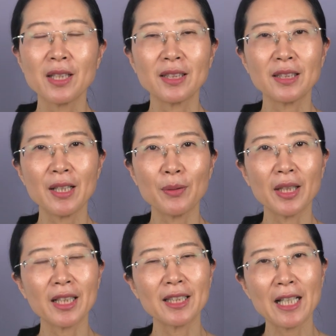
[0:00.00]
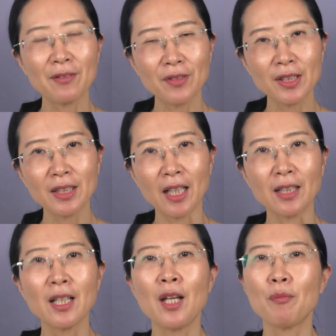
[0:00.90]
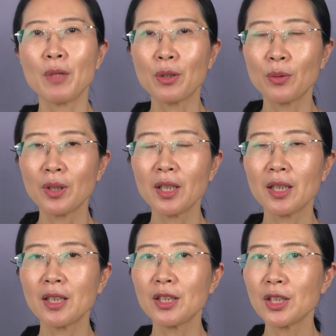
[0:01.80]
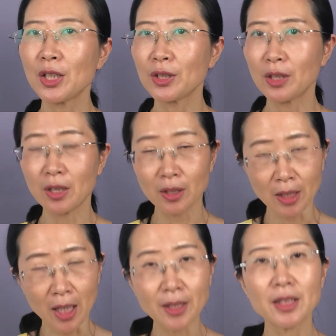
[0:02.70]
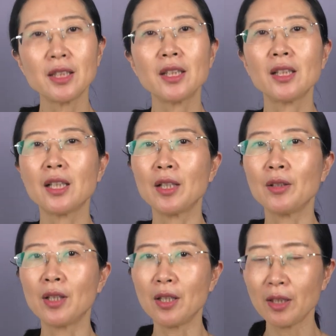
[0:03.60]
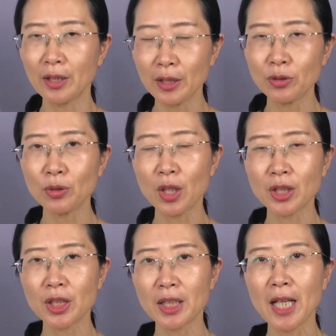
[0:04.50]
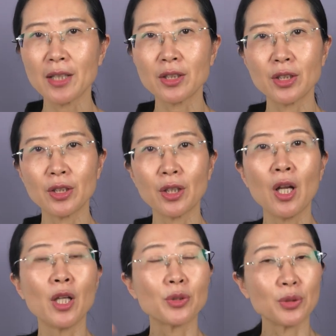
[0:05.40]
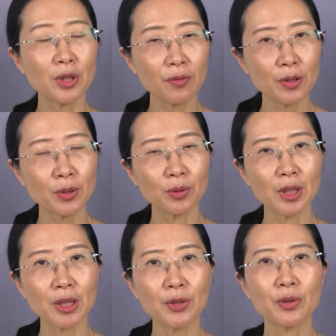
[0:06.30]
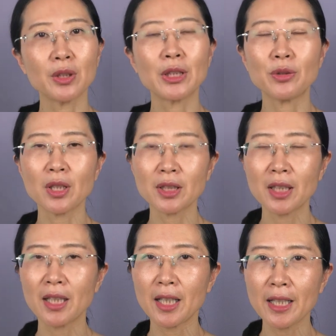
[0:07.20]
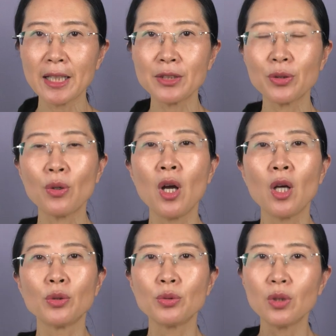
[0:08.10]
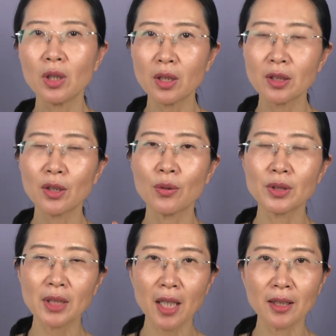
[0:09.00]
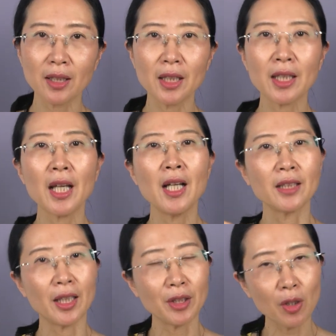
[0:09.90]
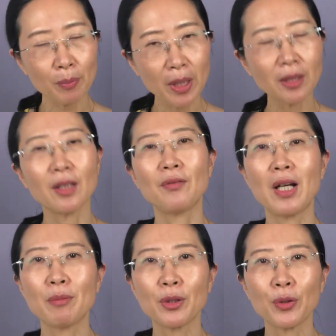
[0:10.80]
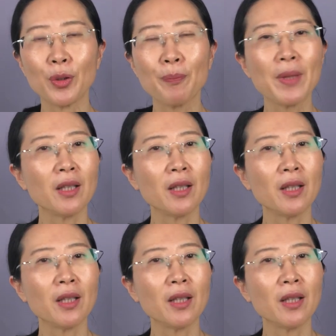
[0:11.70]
今天我来跟大家分享美国的一个呃长期的呃临床实验，是随机分组的临期临床实验来研究如何能够降低糖尿病的发病率。